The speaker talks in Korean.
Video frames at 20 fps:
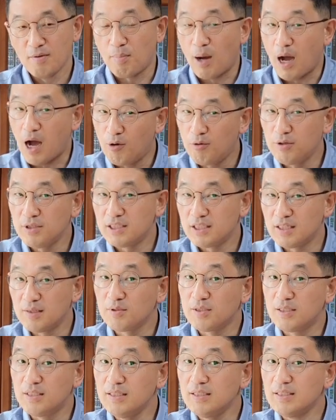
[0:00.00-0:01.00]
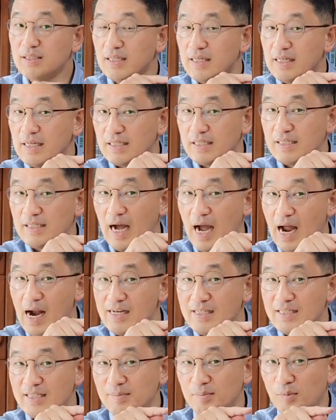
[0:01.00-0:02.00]
바울이 지금 그, 그
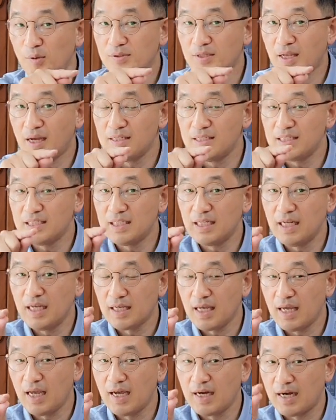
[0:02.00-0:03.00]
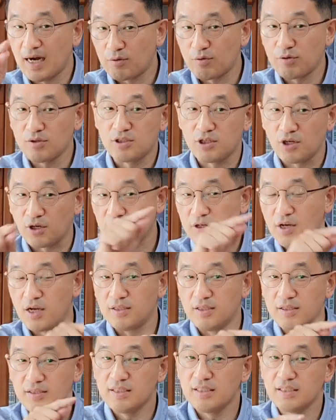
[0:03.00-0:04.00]
알지 못하는 신에게라고 적혀
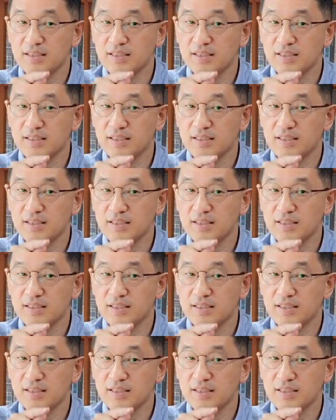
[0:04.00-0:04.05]
있는